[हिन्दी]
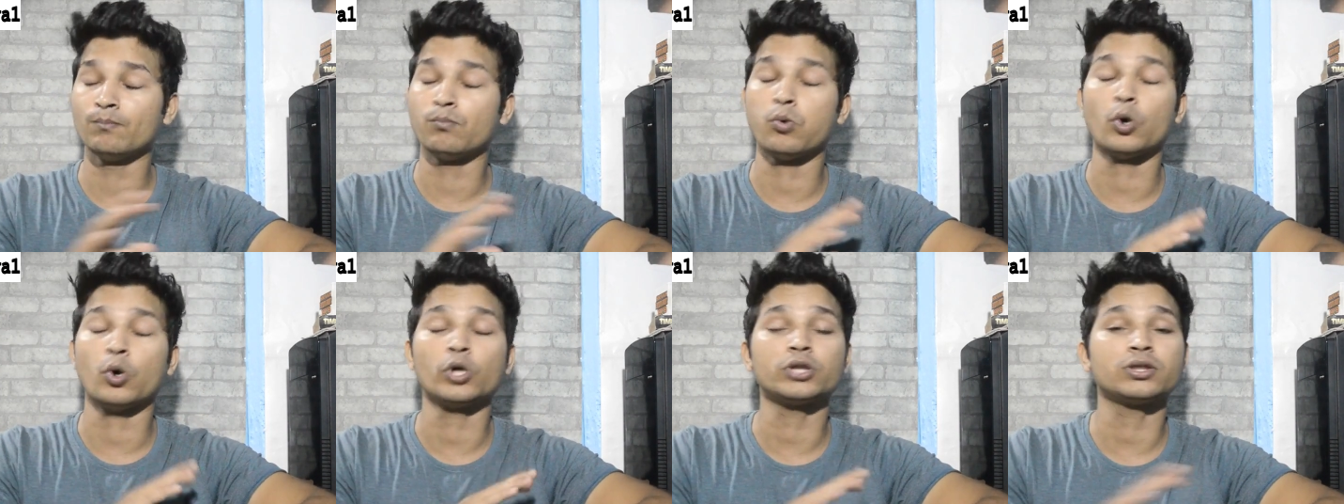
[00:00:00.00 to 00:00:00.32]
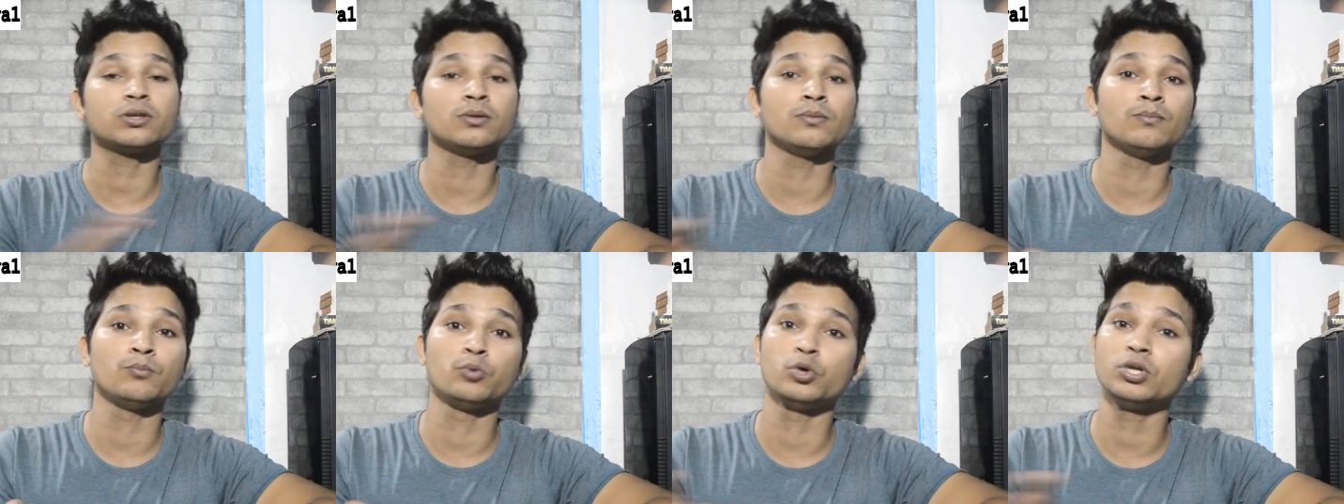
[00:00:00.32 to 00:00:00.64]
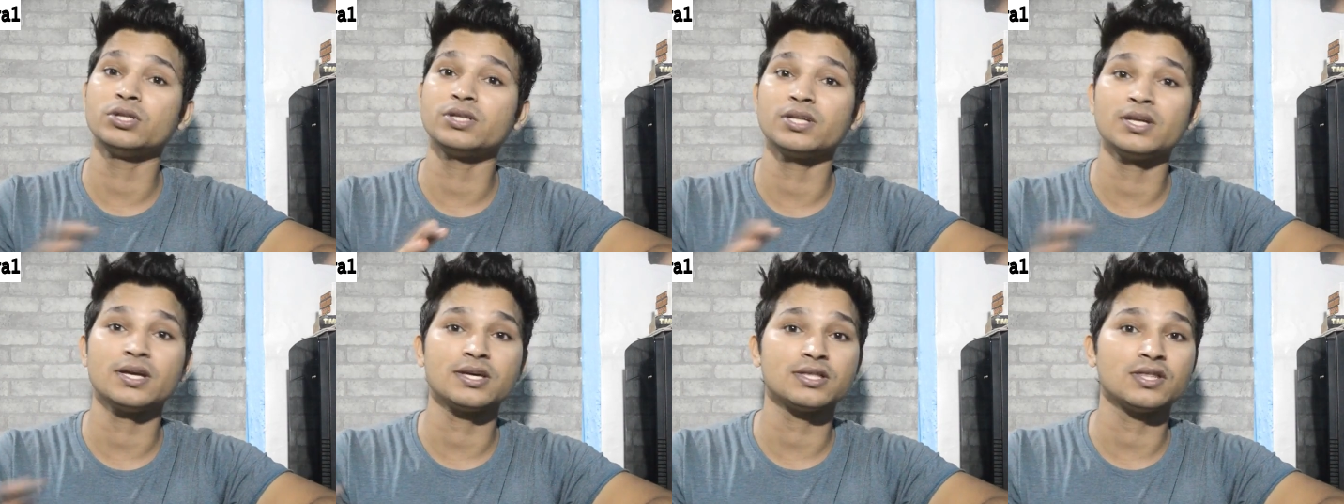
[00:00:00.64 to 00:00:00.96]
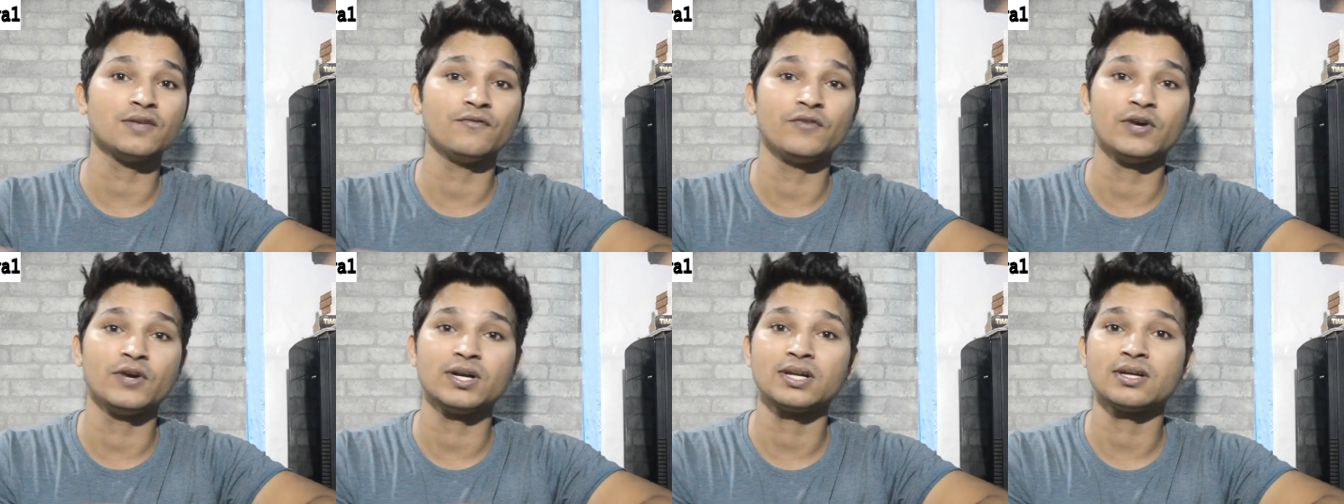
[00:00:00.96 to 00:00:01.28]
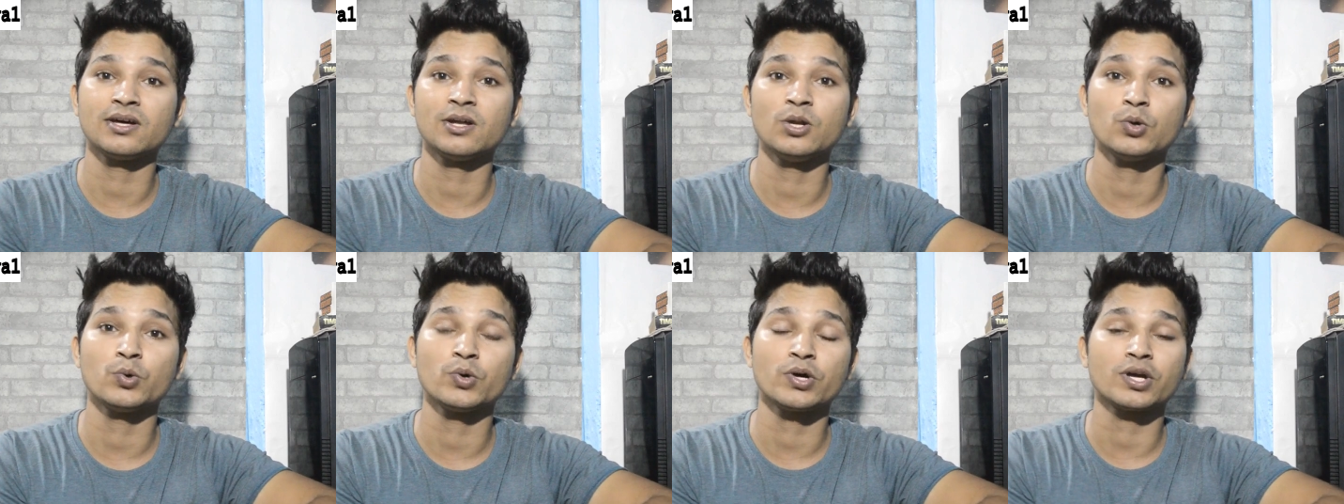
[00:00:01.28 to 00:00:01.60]
बहुत बुरी तरीके से वेट
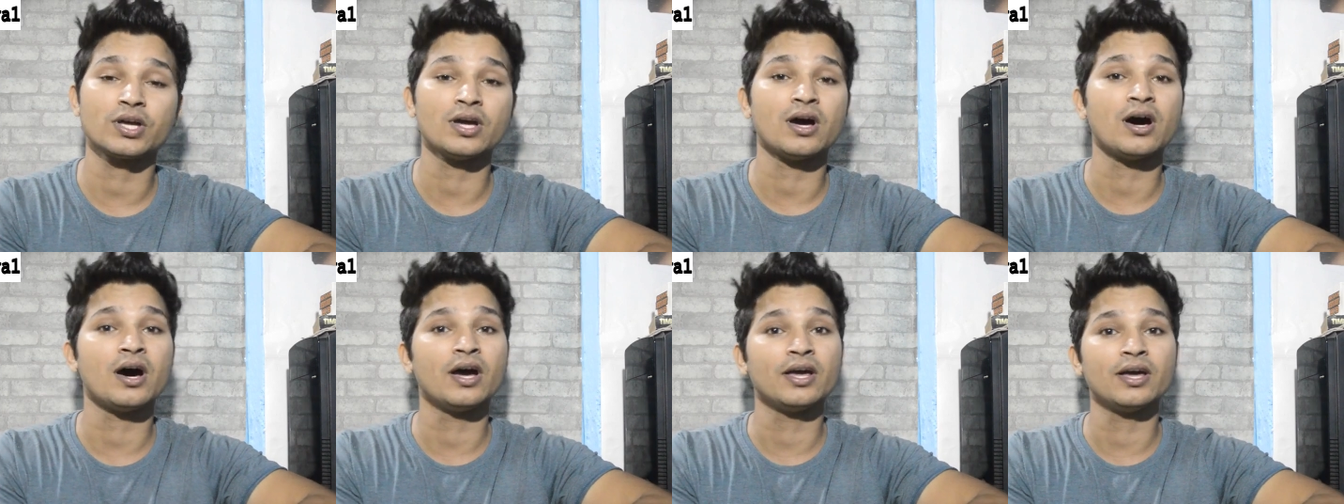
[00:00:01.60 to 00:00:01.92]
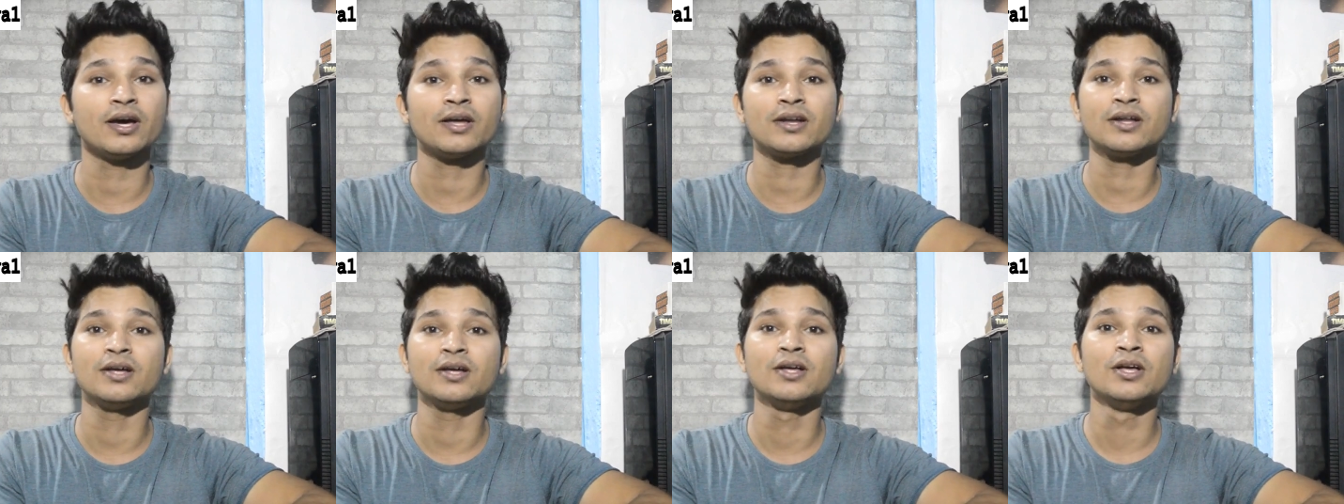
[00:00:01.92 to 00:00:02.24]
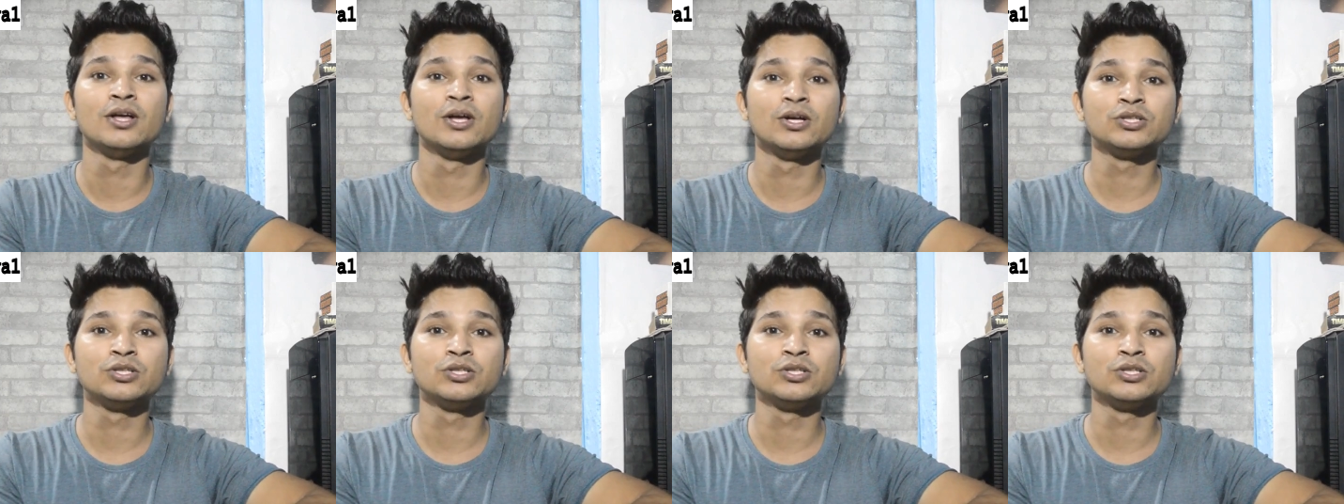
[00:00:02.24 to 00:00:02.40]
कर रहे होंगे कि हाँ यार